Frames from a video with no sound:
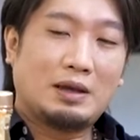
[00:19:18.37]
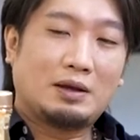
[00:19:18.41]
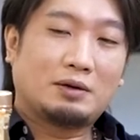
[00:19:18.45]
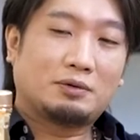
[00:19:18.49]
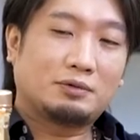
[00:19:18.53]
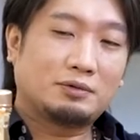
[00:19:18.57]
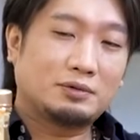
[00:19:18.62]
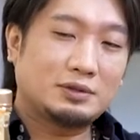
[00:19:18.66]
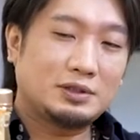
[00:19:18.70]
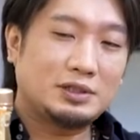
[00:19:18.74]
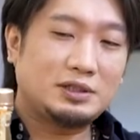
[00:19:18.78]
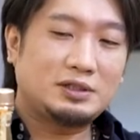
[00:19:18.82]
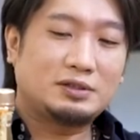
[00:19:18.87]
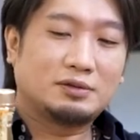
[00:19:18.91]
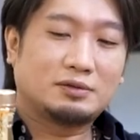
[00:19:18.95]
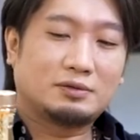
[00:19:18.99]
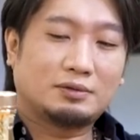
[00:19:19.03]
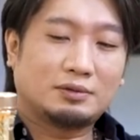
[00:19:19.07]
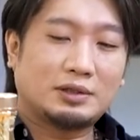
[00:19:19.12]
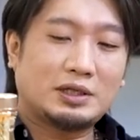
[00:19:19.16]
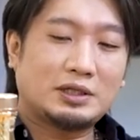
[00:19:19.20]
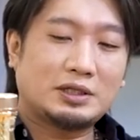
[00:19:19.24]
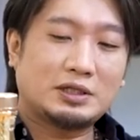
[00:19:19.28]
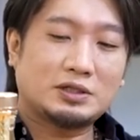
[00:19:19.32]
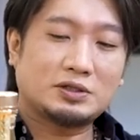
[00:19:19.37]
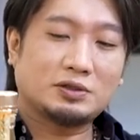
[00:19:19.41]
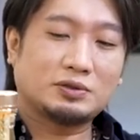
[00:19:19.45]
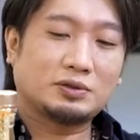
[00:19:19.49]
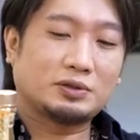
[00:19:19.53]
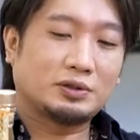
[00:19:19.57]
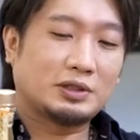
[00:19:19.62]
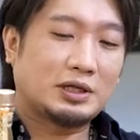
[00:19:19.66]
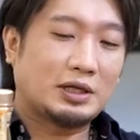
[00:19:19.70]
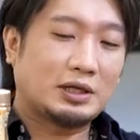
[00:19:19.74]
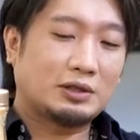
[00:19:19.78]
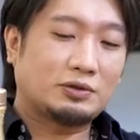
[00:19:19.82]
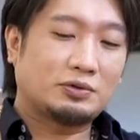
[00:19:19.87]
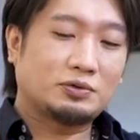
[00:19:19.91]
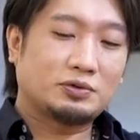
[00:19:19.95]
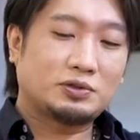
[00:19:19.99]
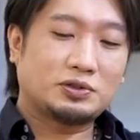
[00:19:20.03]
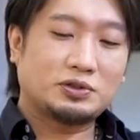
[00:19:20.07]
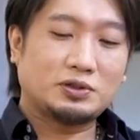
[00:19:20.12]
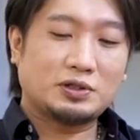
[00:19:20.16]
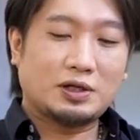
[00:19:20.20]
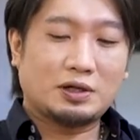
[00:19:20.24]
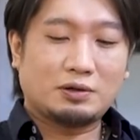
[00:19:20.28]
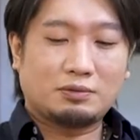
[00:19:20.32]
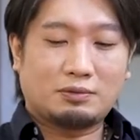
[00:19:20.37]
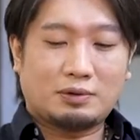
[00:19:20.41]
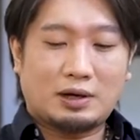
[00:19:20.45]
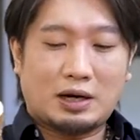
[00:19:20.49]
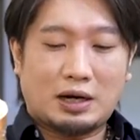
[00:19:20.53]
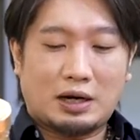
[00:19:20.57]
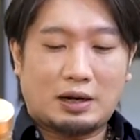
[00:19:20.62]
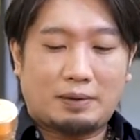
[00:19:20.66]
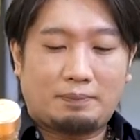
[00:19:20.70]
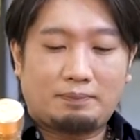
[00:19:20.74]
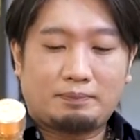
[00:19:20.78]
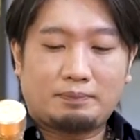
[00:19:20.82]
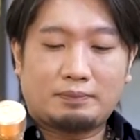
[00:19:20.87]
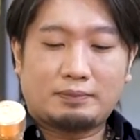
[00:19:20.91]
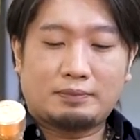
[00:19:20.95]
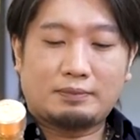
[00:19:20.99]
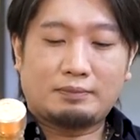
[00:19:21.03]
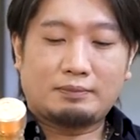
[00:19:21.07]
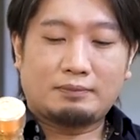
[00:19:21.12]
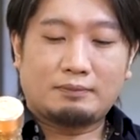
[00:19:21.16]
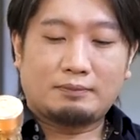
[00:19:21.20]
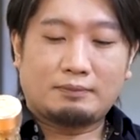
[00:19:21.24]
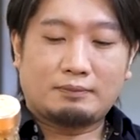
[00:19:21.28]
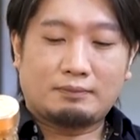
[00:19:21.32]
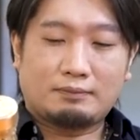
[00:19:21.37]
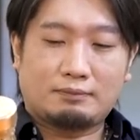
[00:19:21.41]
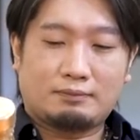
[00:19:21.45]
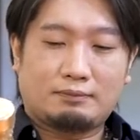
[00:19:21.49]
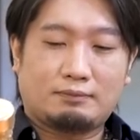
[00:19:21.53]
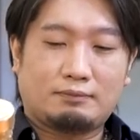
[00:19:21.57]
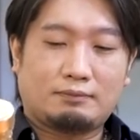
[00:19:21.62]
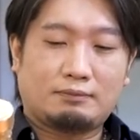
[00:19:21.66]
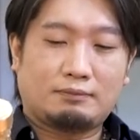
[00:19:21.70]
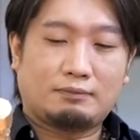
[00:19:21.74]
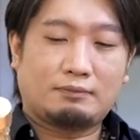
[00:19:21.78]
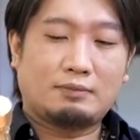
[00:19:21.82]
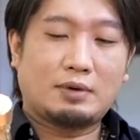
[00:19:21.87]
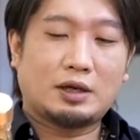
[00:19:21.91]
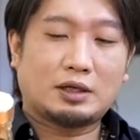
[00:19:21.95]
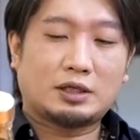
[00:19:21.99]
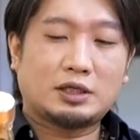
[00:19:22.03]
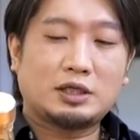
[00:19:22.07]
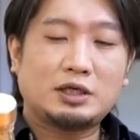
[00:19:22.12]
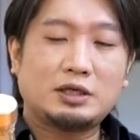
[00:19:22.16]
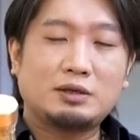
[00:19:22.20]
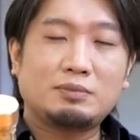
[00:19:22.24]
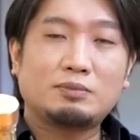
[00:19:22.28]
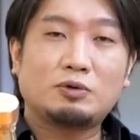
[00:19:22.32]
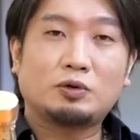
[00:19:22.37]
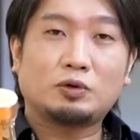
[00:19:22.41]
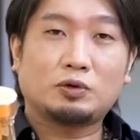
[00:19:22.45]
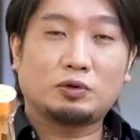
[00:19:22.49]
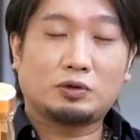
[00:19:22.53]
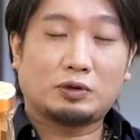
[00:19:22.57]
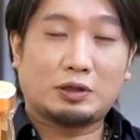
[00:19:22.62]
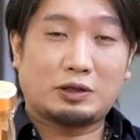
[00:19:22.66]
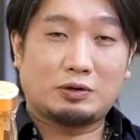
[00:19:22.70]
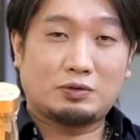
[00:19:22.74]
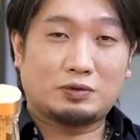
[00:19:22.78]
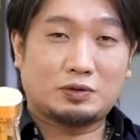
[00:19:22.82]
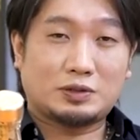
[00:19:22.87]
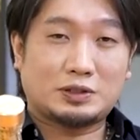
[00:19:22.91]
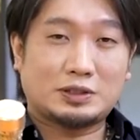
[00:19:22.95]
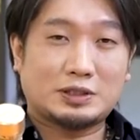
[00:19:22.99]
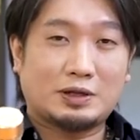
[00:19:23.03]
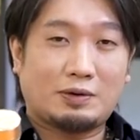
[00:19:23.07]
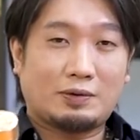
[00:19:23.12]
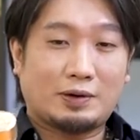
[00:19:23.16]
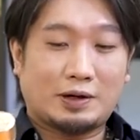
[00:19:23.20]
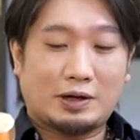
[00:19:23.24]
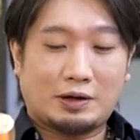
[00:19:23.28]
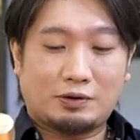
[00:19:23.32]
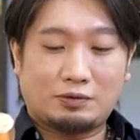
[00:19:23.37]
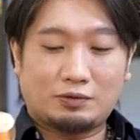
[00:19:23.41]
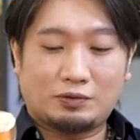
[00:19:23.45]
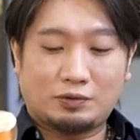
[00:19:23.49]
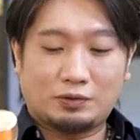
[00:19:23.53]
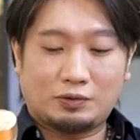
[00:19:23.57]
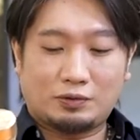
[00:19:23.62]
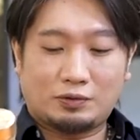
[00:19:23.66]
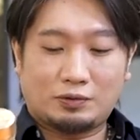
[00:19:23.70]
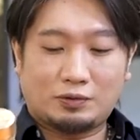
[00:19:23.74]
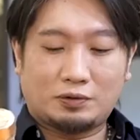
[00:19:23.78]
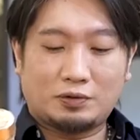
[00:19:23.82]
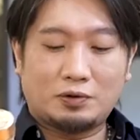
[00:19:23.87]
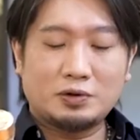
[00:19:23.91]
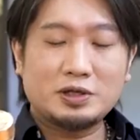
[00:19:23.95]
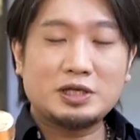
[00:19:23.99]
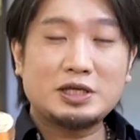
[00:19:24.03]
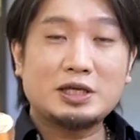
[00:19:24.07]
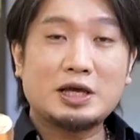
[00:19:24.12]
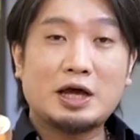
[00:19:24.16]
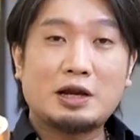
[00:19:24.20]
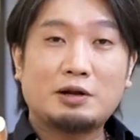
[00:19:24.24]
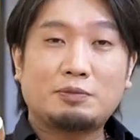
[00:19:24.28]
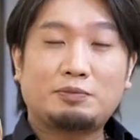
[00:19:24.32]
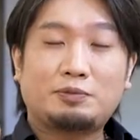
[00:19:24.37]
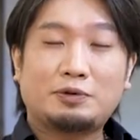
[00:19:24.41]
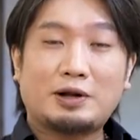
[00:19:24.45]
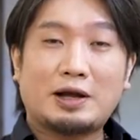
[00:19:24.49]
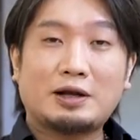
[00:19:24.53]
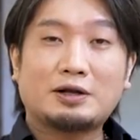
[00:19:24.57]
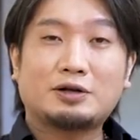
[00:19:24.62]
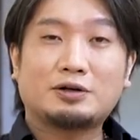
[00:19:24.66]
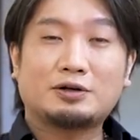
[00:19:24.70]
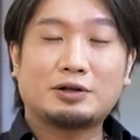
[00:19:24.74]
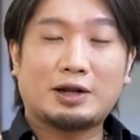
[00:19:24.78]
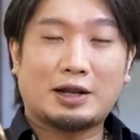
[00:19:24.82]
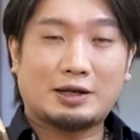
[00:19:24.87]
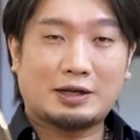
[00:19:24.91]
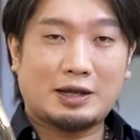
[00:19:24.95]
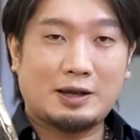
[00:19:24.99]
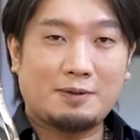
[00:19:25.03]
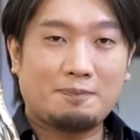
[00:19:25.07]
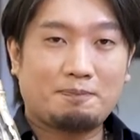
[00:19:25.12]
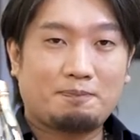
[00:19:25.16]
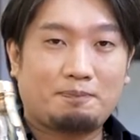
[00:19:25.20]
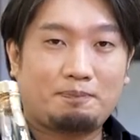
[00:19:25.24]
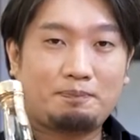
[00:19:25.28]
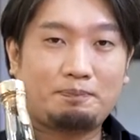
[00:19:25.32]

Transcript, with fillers: この25年でちょっとね特殊なのは、まあ、キーモルトでよく使われるこのロイヤルブラックだね。